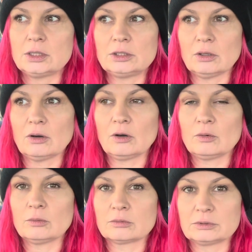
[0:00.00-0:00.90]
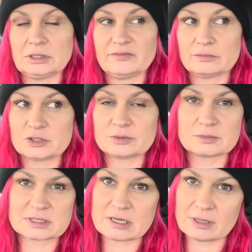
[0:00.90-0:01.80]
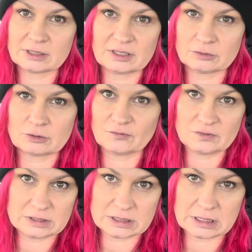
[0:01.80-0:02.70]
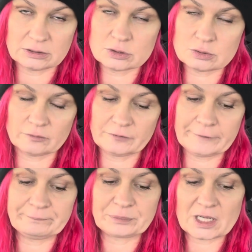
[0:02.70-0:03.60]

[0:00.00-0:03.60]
to nie wiem, czy bym zdała te, tą fizykę dosłownie,